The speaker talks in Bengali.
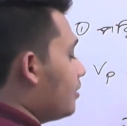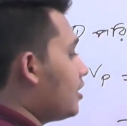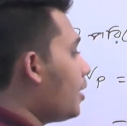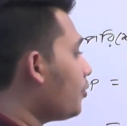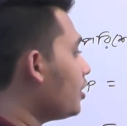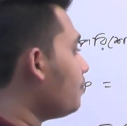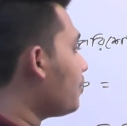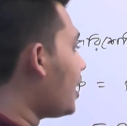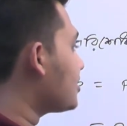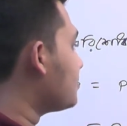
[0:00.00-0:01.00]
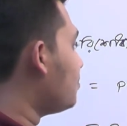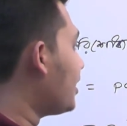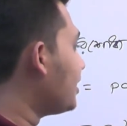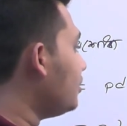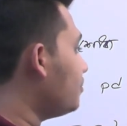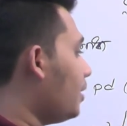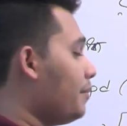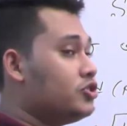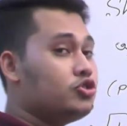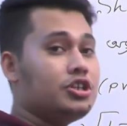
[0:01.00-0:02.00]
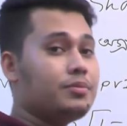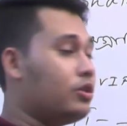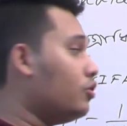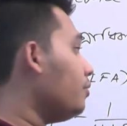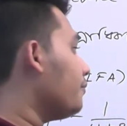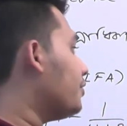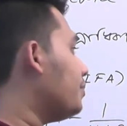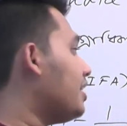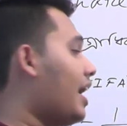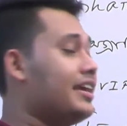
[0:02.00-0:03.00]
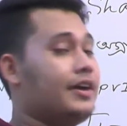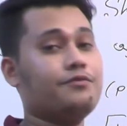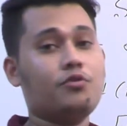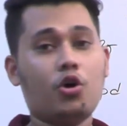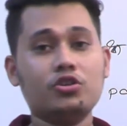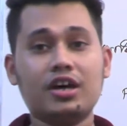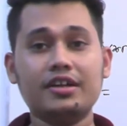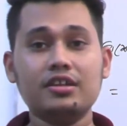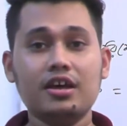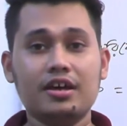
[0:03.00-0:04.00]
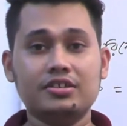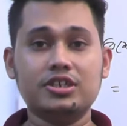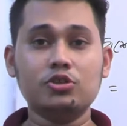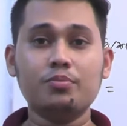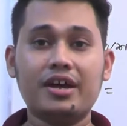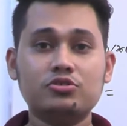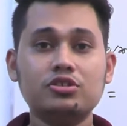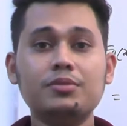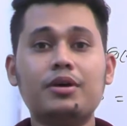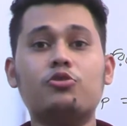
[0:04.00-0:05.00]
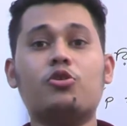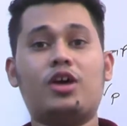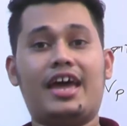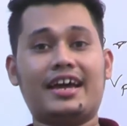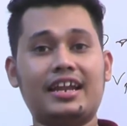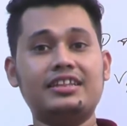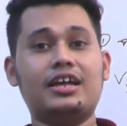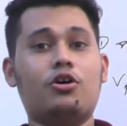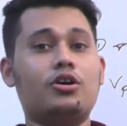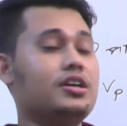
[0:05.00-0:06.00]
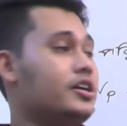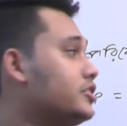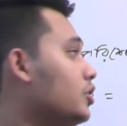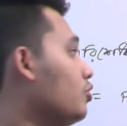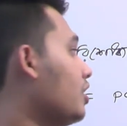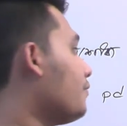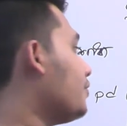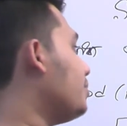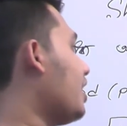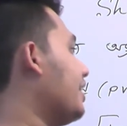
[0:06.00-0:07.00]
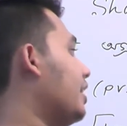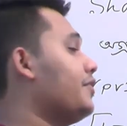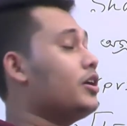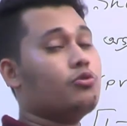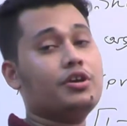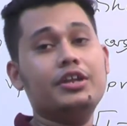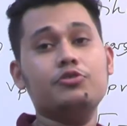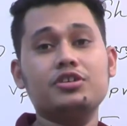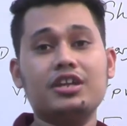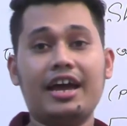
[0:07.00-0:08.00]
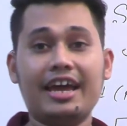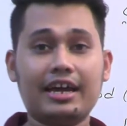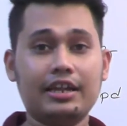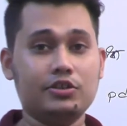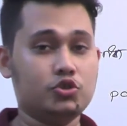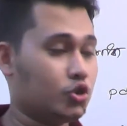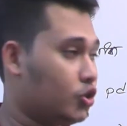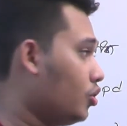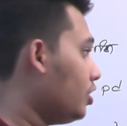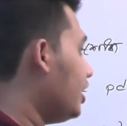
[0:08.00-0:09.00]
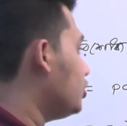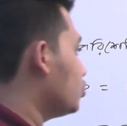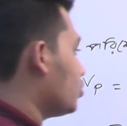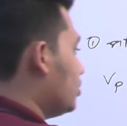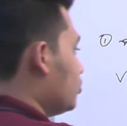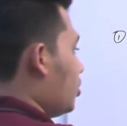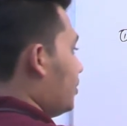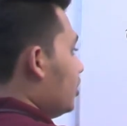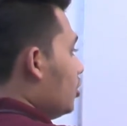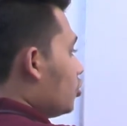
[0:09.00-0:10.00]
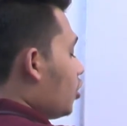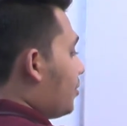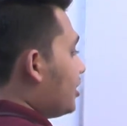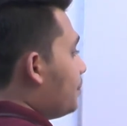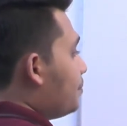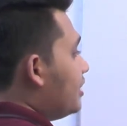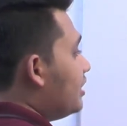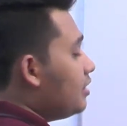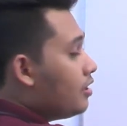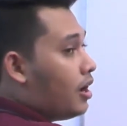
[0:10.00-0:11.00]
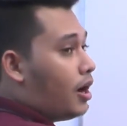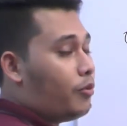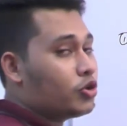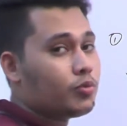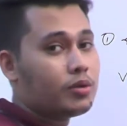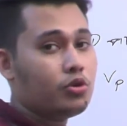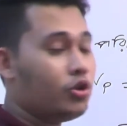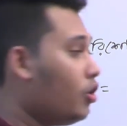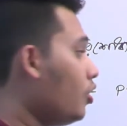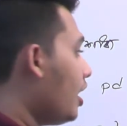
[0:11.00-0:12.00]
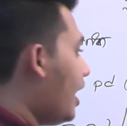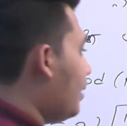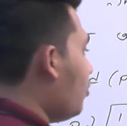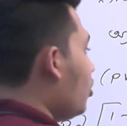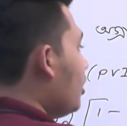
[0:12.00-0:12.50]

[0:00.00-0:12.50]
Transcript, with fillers: তারপরে প্লাস মার্কেট ম্যাচুরিটি ভ্যালুর সিবিআইএফ অর্থাৎ যেহেতু ম্যাচুরিটি ভ্যালুটা হলো এককালীন দেওয়া হয় সেহেতু এটার সিবিআইএফ এটা কোনো এনইউটি না এককালীনের জন্য এই সূত্রটা ইউজ হবে তো আমাদের পিডির বর্তমান মূল্য এবং